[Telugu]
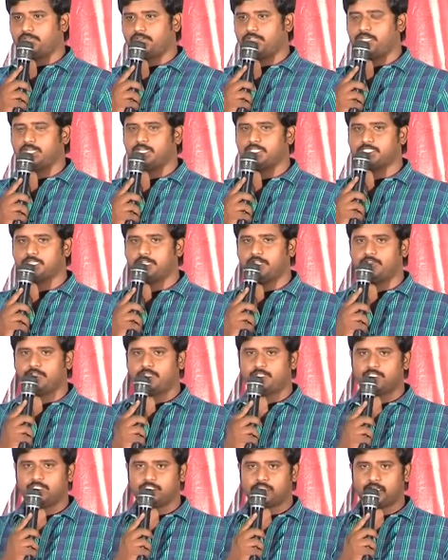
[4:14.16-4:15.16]
ఫైనల్గా చేయడం
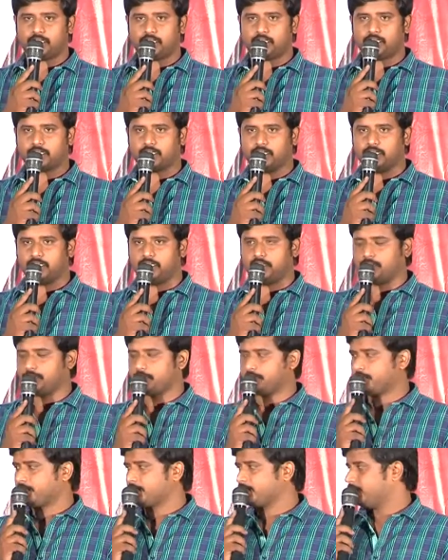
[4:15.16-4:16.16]
అనేది చాలా లక్ అండి
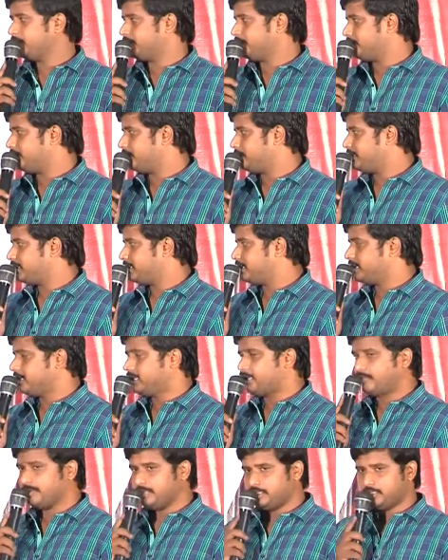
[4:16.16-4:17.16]
వంశీ గారు
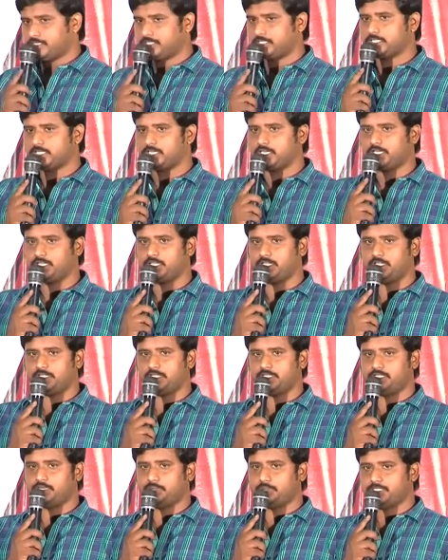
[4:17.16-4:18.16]
ఇరవై ఐదో చిత్రాన్ని
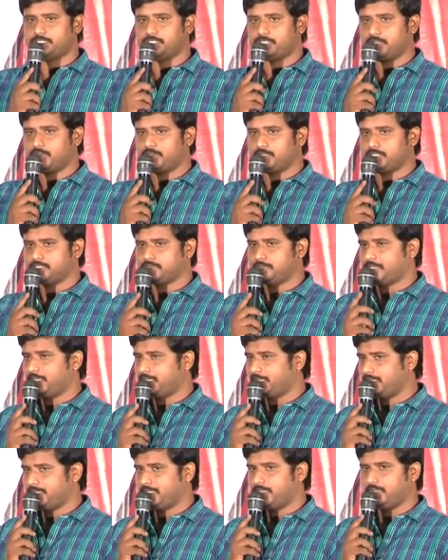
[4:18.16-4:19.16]
నిర్మించే అవకాశం మా
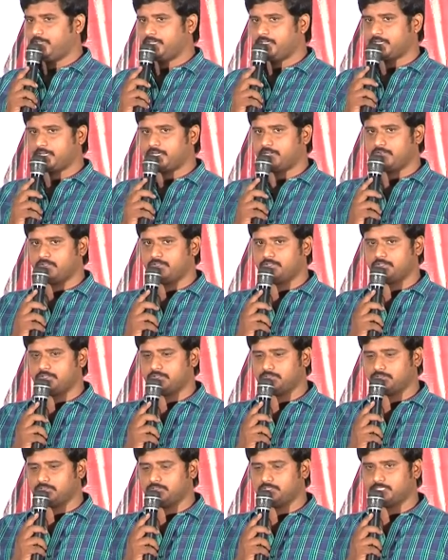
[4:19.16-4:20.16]
అన్నయ్య డివి గారు రావడం
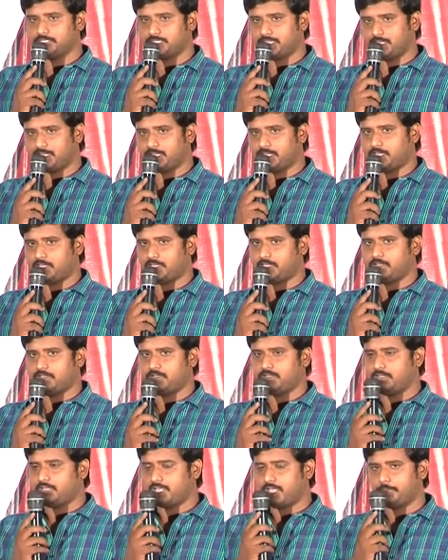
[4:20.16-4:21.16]
నేను చాలా
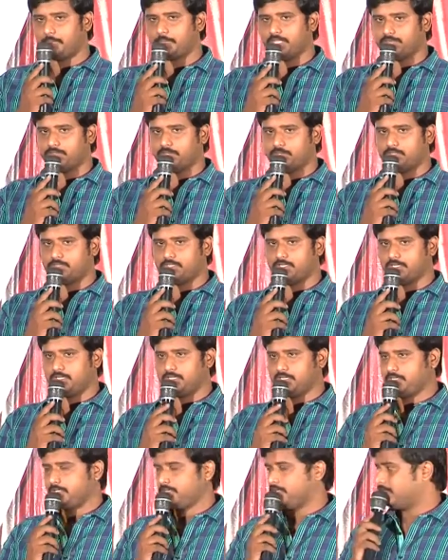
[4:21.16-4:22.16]
హ్యాపీగా ఫీల్
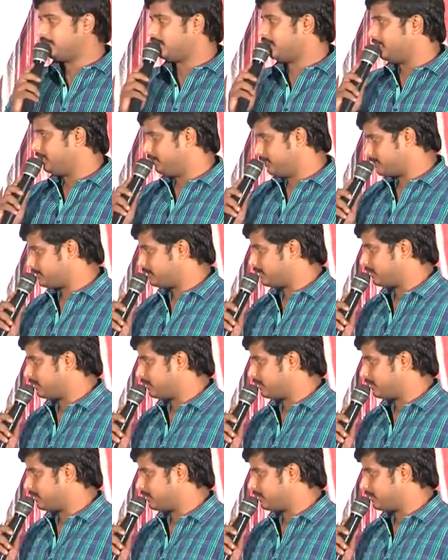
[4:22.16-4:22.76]
అవుతున్నానండి ఆల్ ది బెస్ట్